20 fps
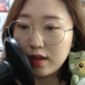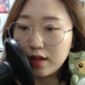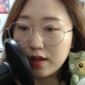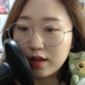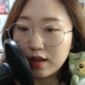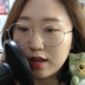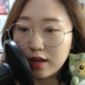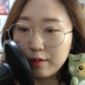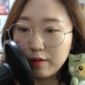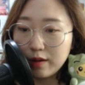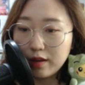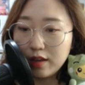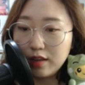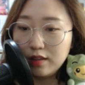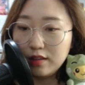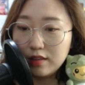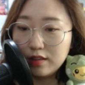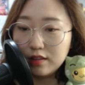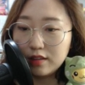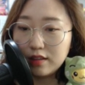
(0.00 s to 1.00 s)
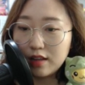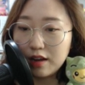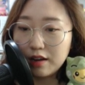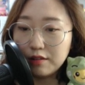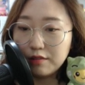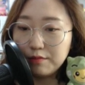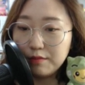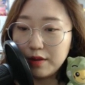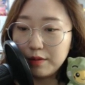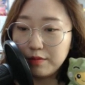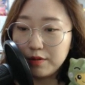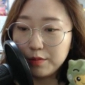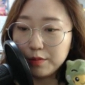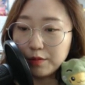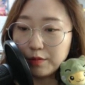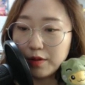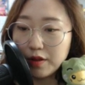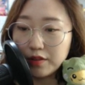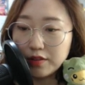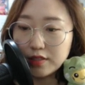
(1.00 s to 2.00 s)
가방에 있는 타운맵을
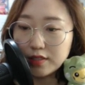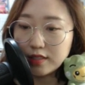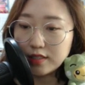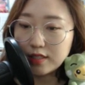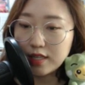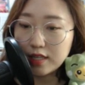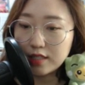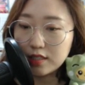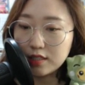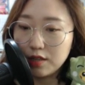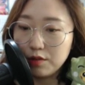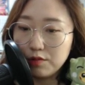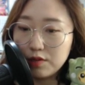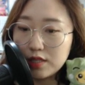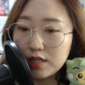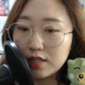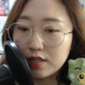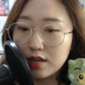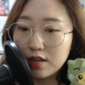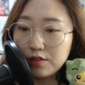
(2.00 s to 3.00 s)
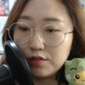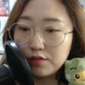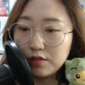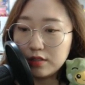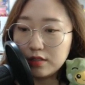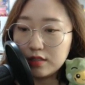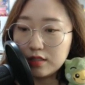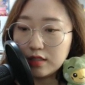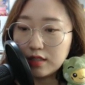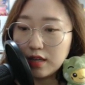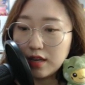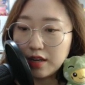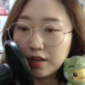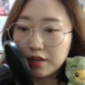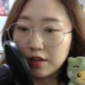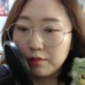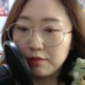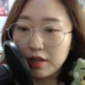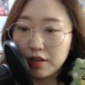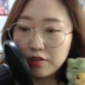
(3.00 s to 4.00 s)
보면 자신의 위치를 알 수 있지.
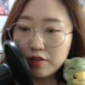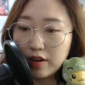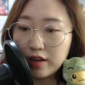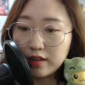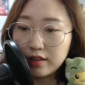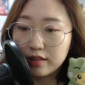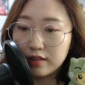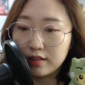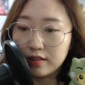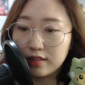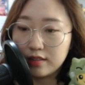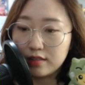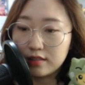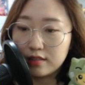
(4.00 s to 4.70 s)
그럼 다녀와 글리스,